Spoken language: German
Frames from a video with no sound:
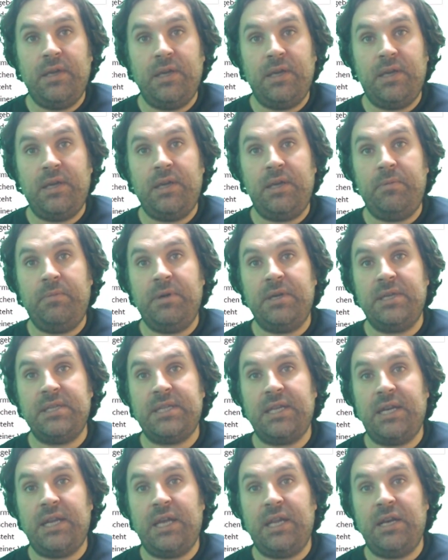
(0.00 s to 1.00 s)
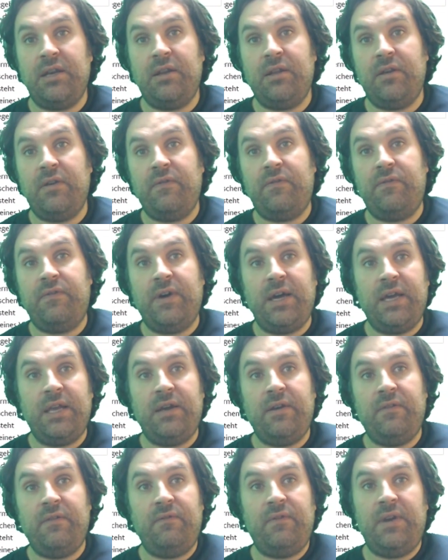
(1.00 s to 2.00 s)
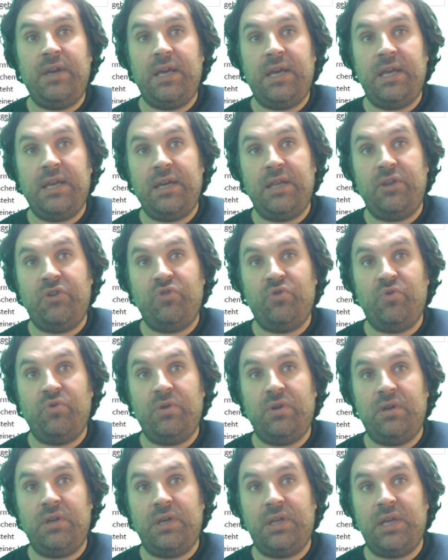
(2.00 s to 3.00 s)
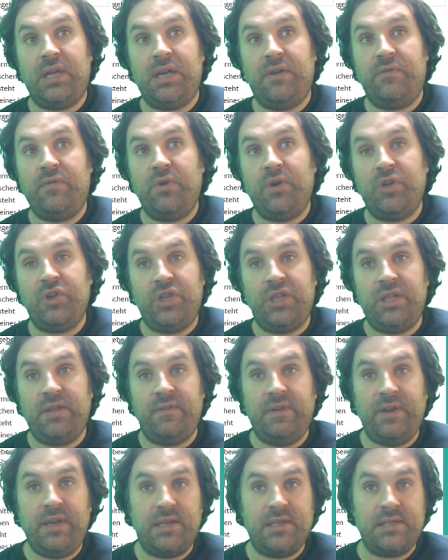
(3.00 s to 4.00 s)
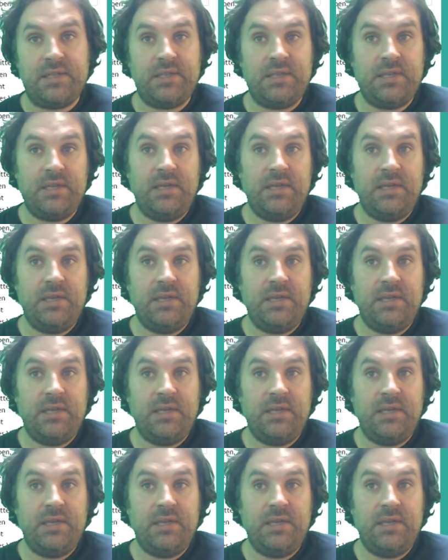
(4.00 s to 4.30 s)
äh, immer erst dann anfangen, wenn eigentlich schon ein Teil der Vorgeschichte weg ist.